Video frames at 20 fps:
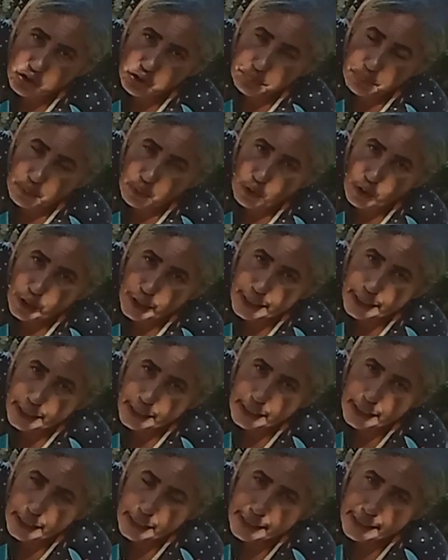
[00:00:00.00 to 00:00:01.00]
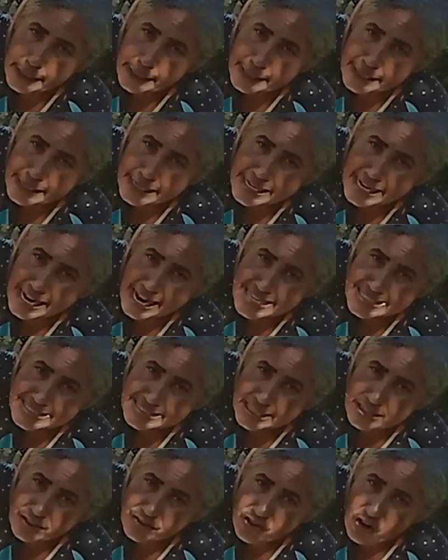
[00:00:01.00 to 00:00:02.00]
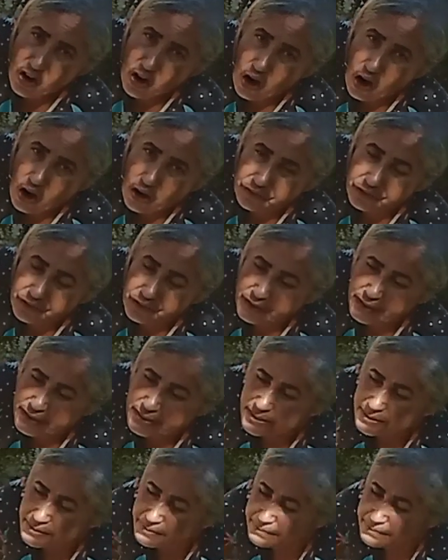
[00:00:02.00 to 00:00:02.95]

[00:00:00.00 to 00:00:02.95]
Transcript: do boi e casca de ovos.